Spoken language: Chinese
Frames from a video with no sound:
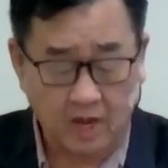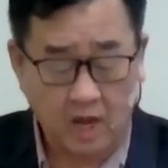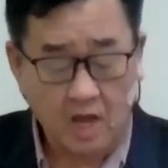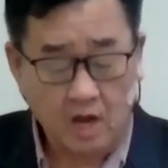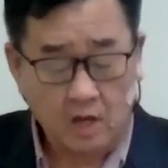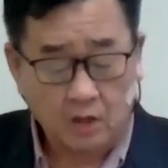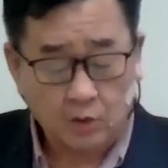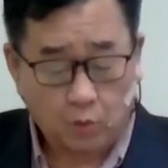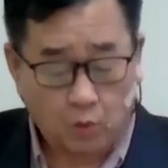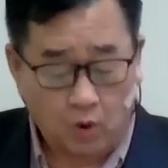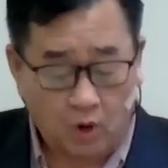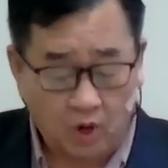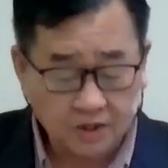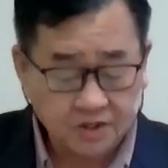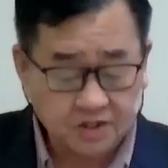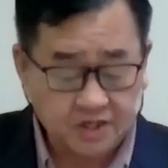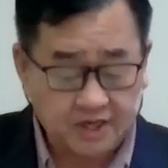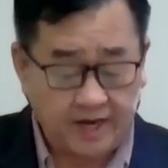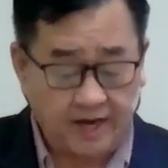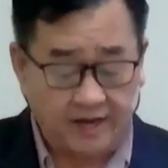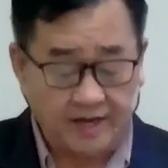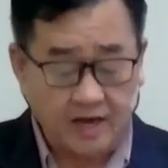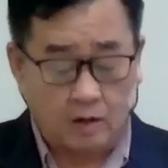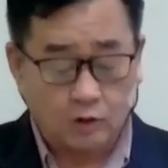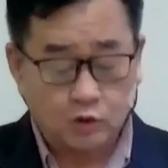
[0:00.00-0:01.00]
我
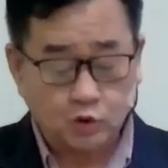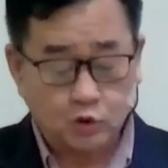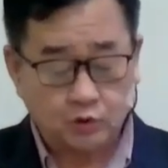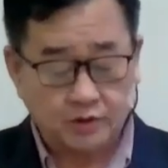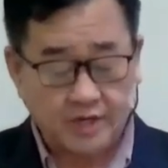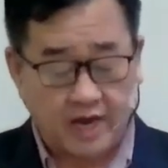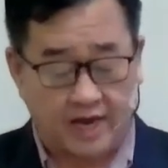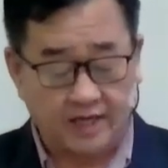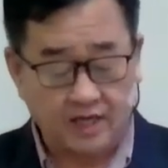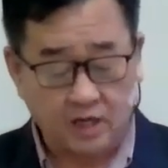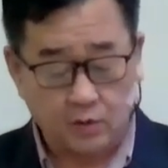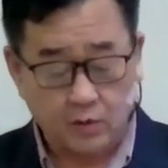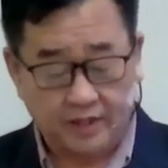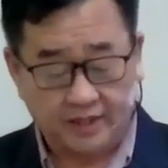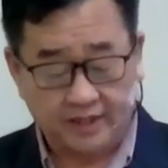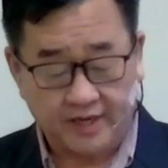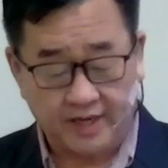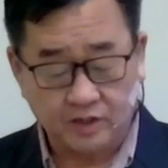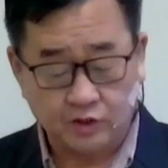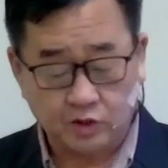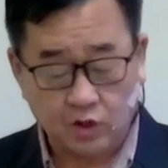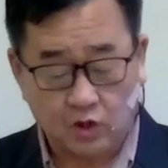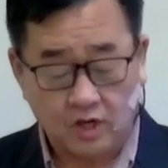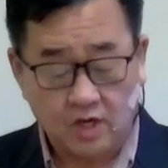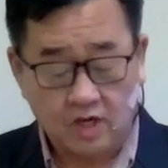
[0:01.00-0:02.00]
且要住在耶和华殿
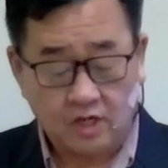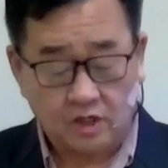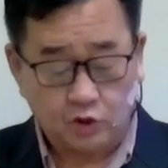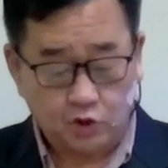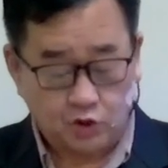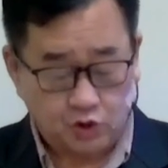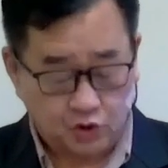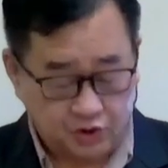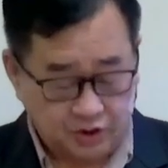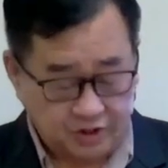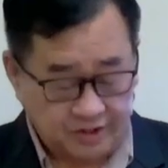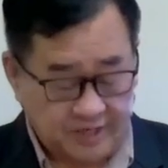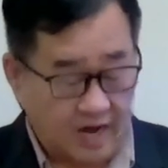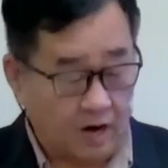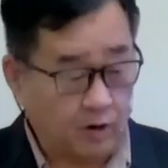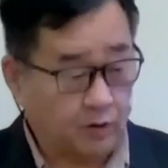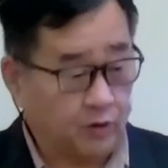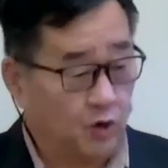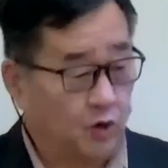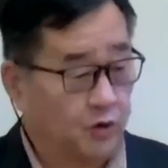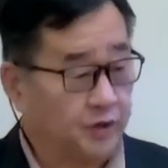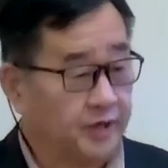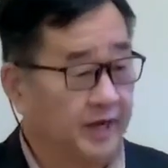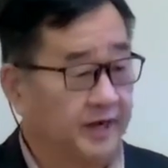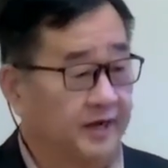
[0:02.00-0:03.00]
中，直到
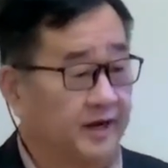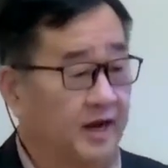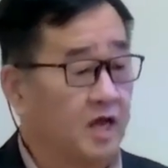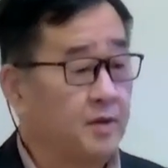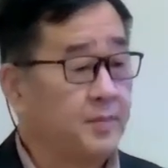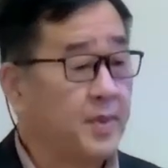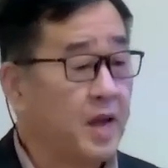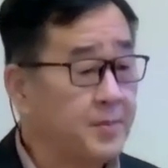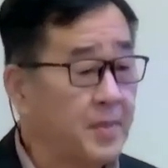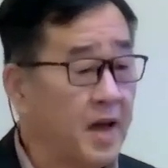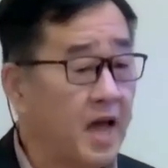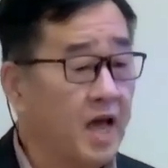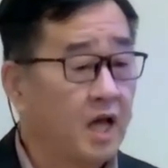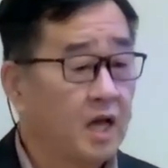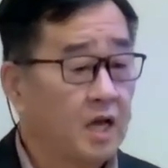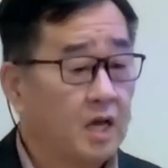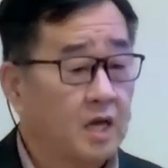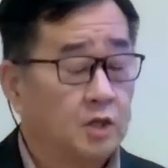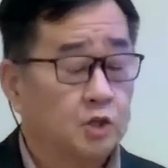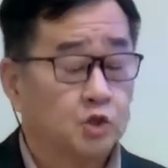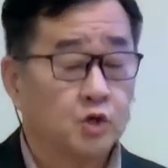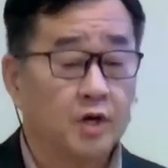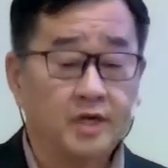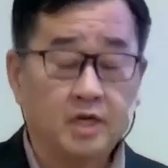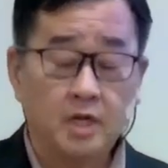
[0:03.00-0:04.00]
永远。明白吗？
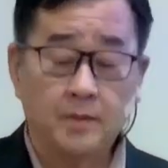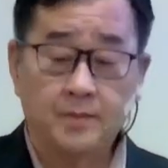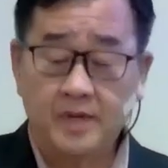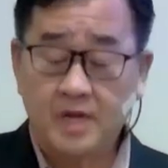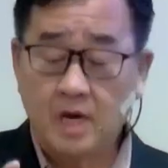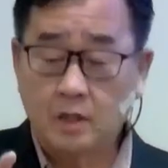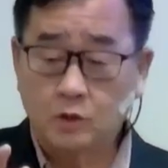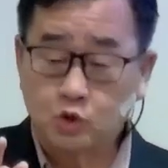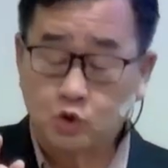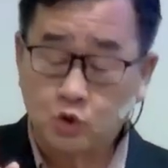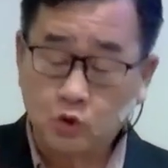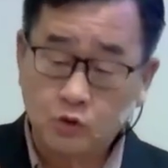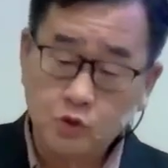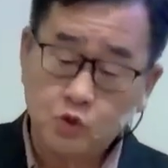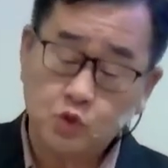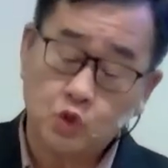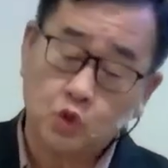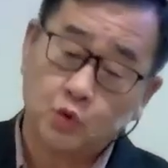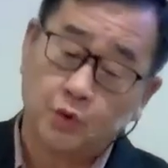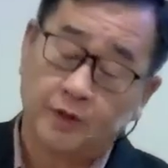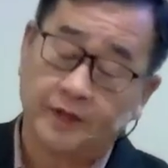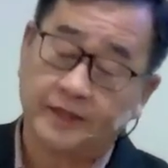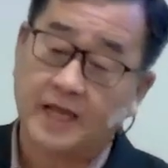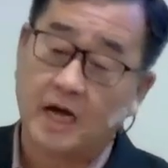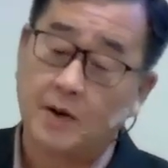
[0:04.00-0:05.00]
所以你们要尊主
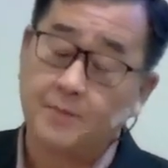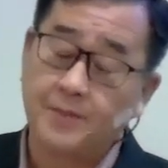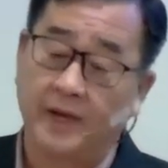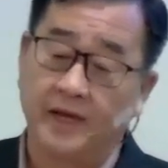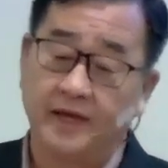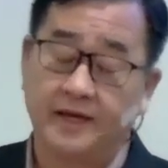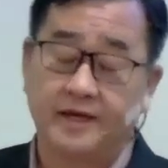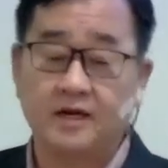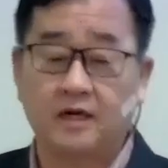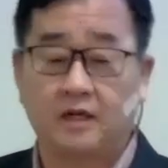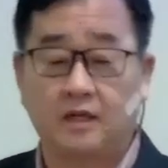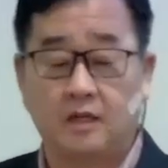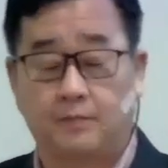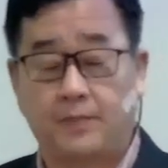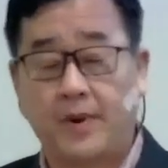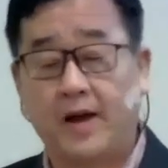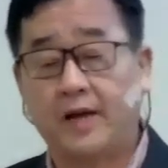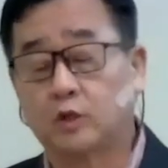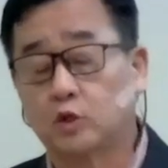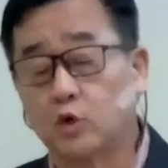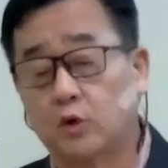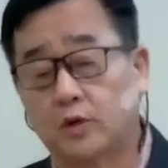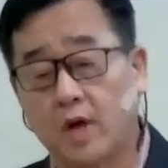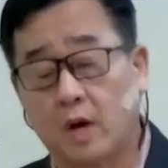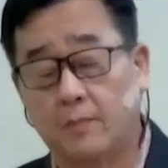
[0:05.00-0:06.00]
为大，每一个礼拜
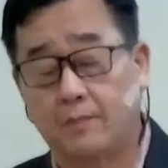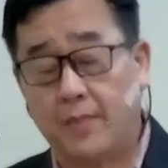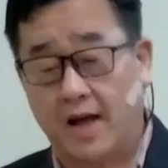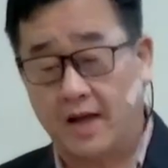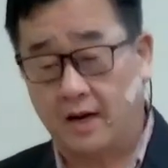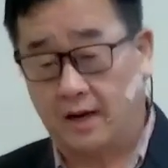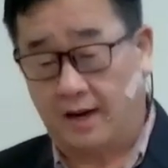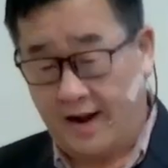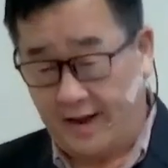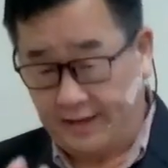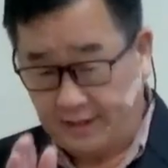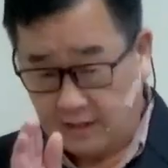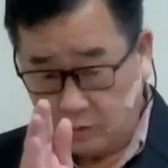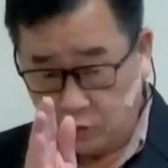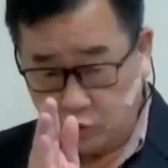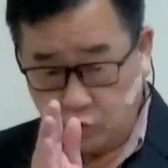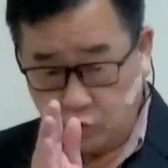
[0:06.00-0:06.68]
都要把来到主